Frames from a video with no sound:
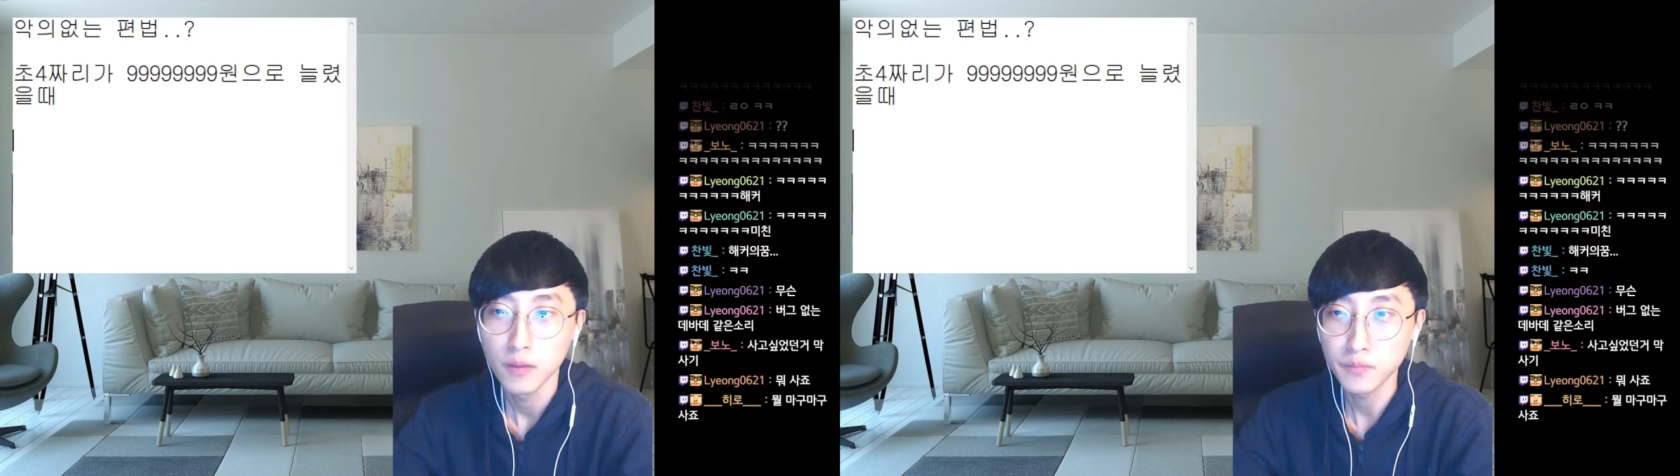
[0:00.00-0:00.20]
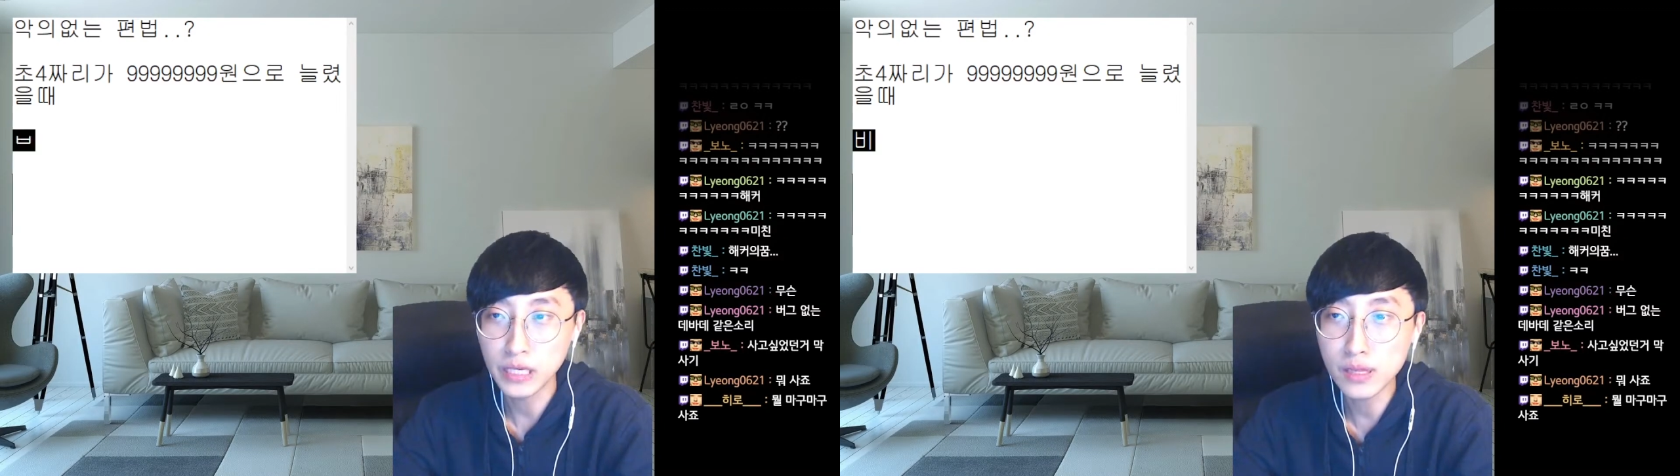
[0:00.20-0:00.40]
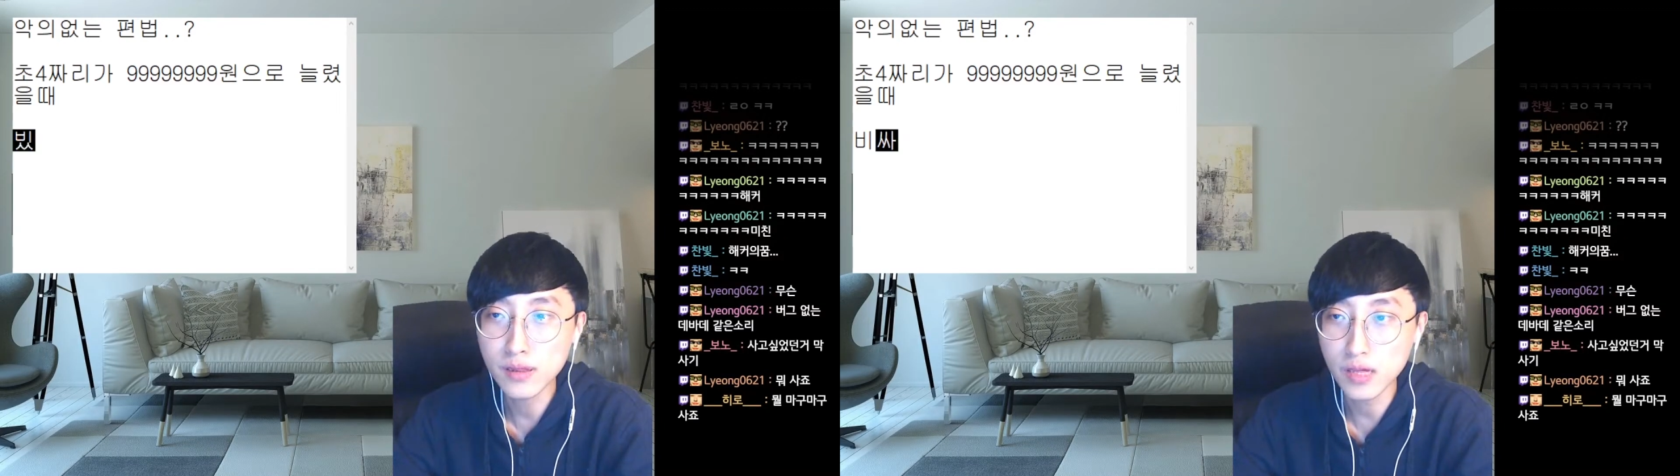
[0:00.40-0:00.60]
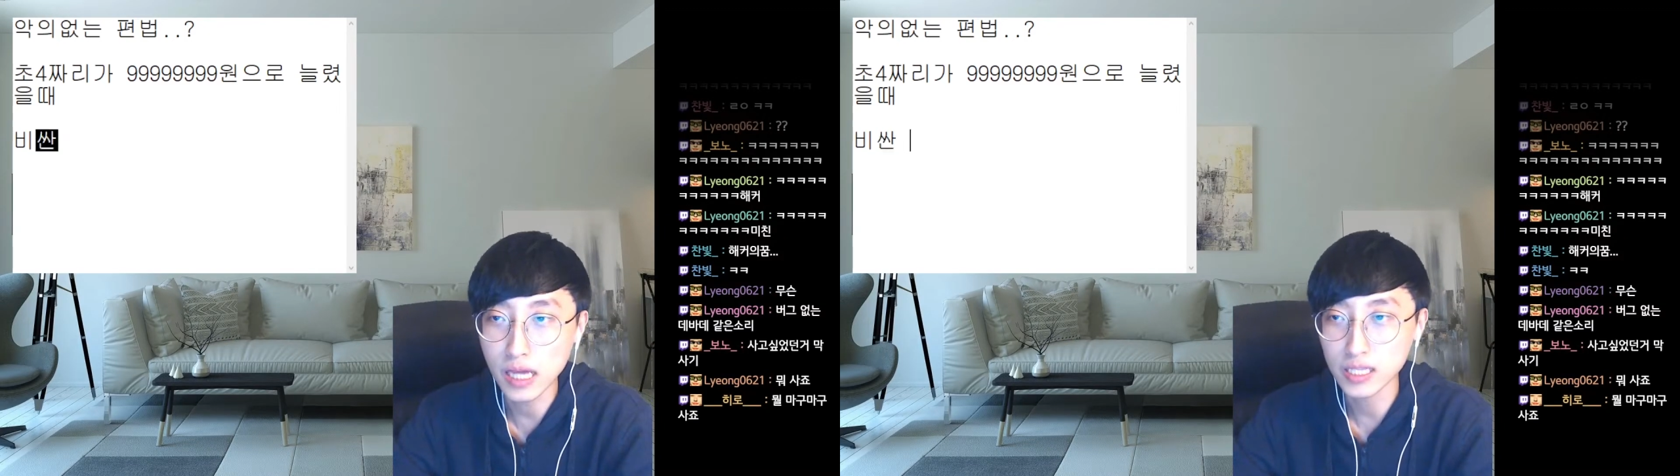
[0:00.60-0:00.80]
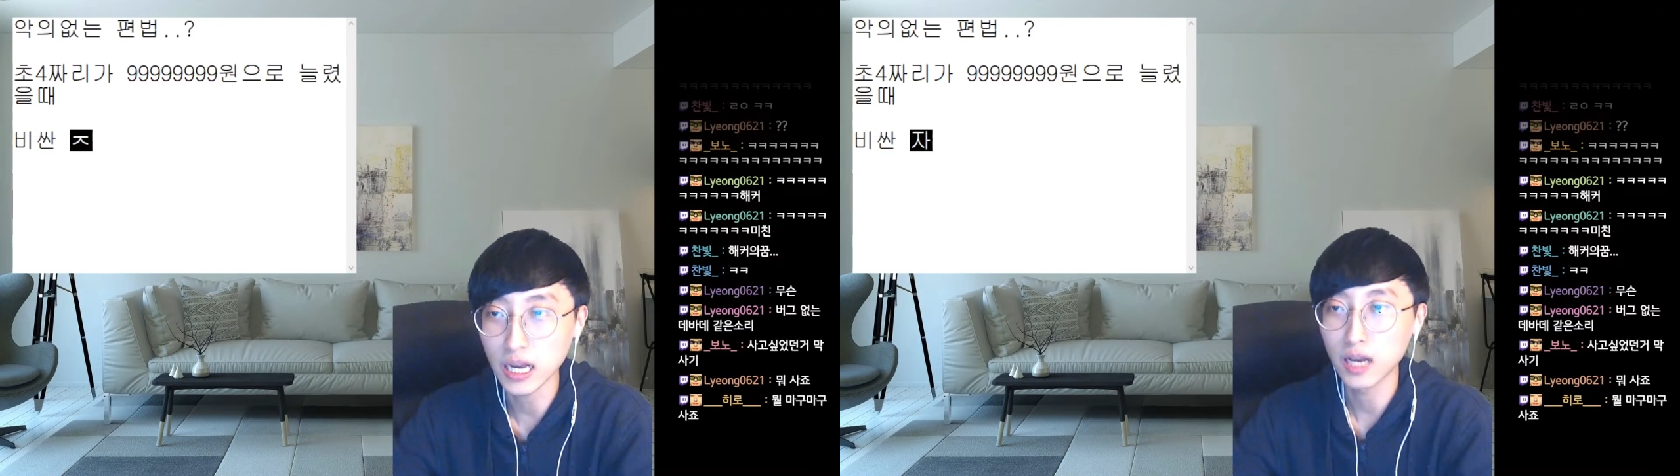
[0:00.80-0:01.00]

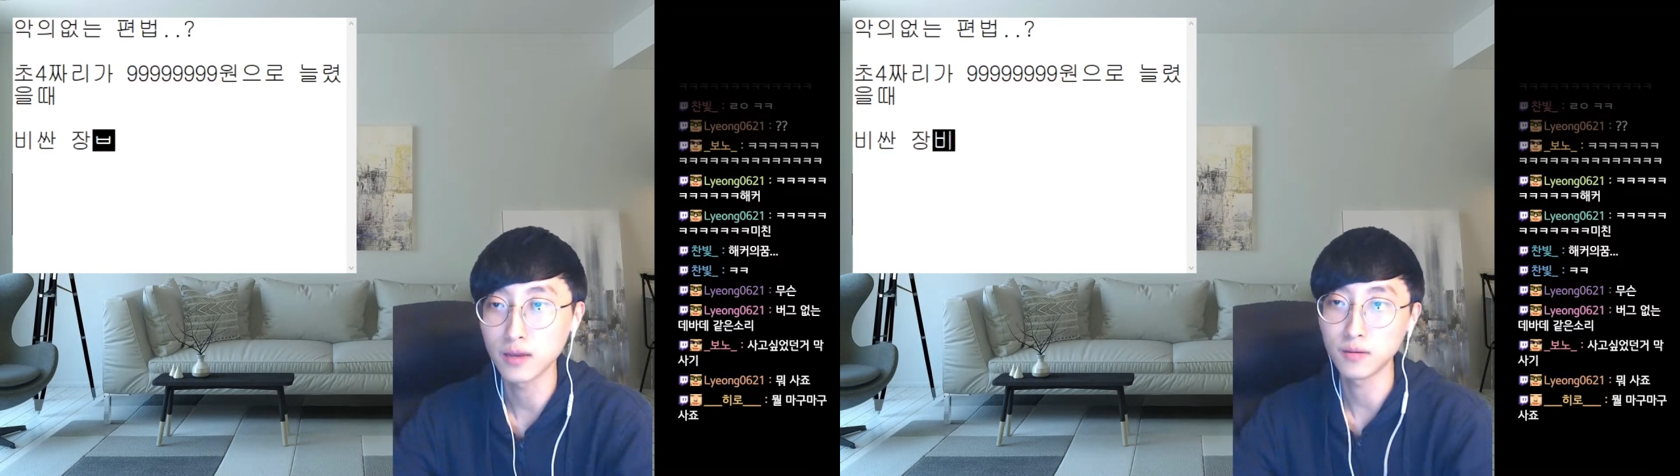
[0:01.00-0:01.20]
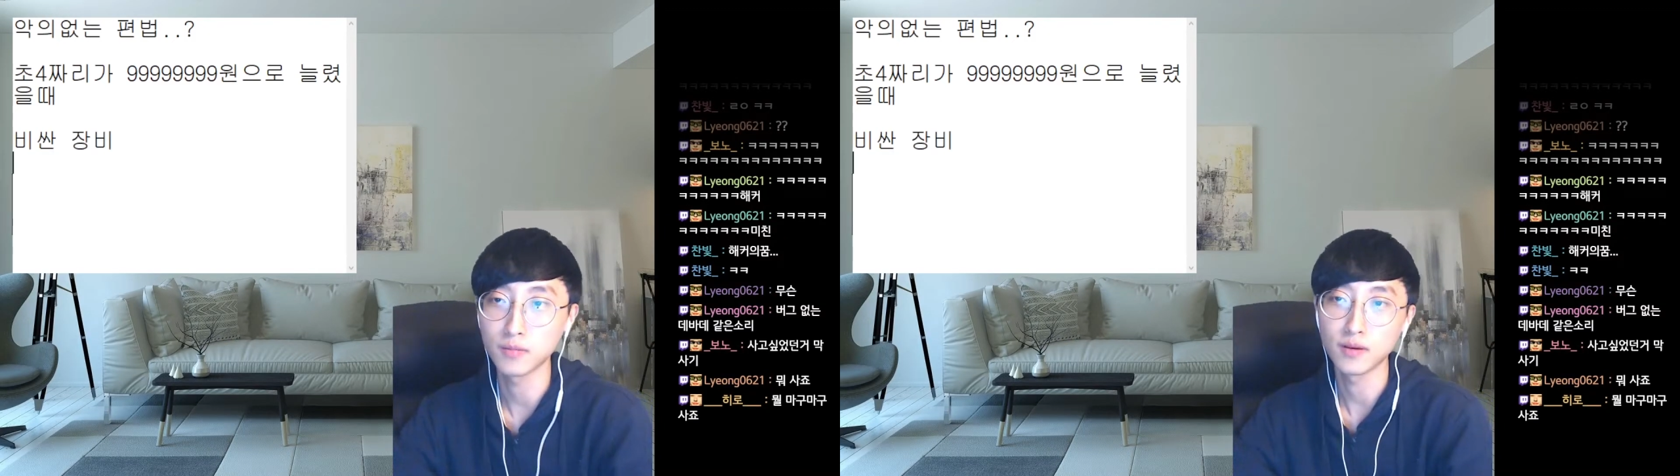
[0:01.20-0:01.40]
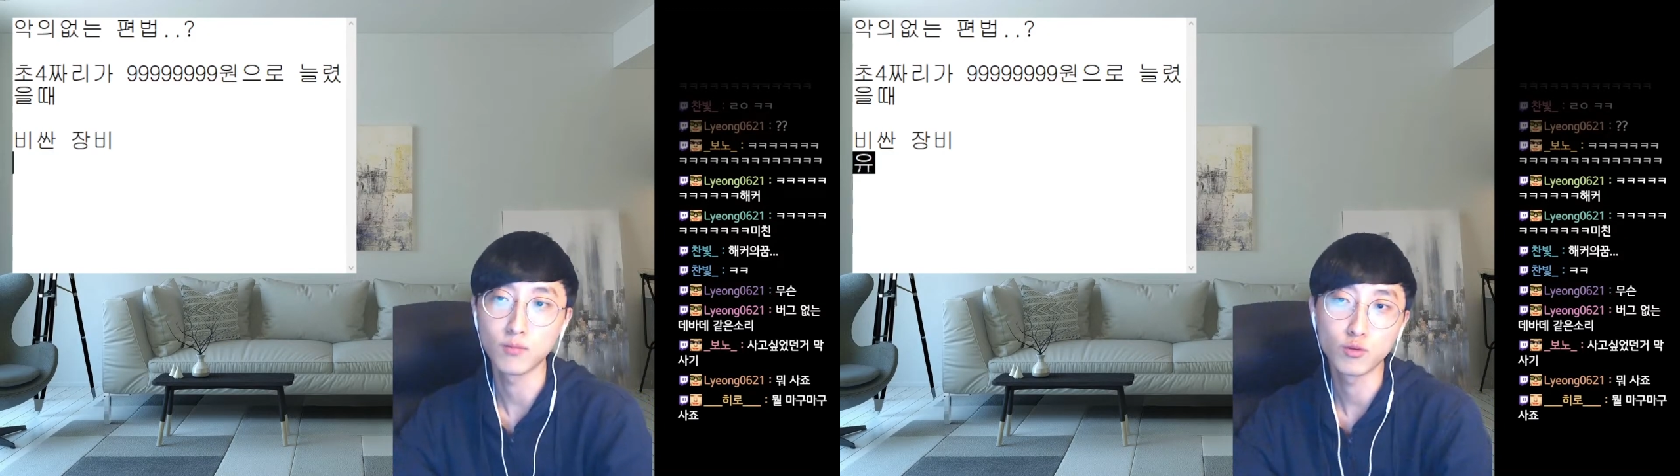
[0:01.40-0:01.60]
비싼 장비 뭐